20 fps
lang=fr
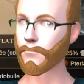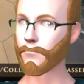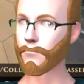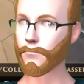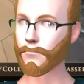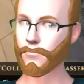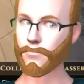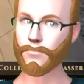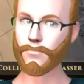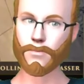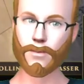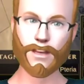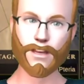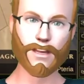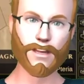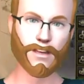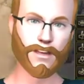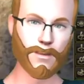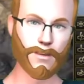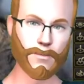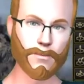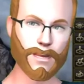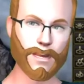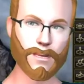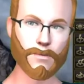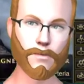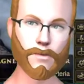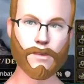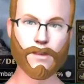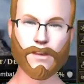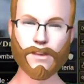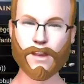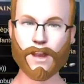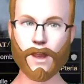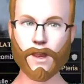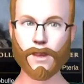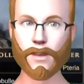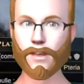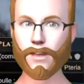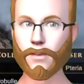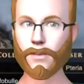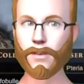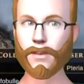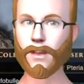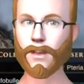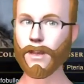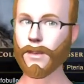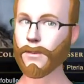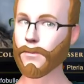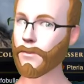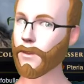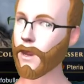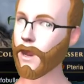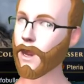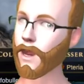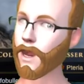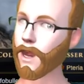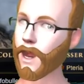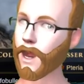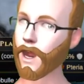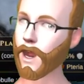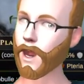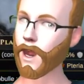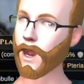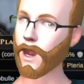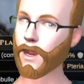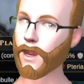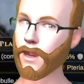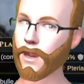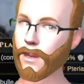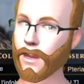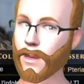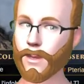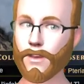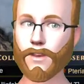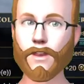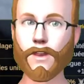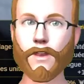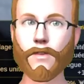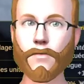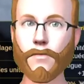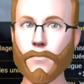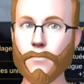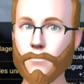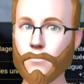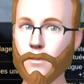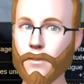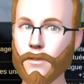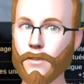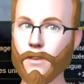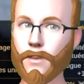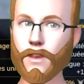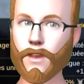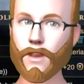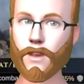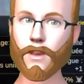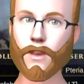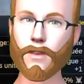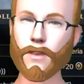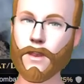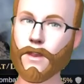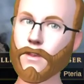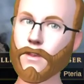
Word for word: Ah si, cette, cité est zoroastrienne, donc j'ai pas besoin de, répandre la religion. Donc il faut savoir que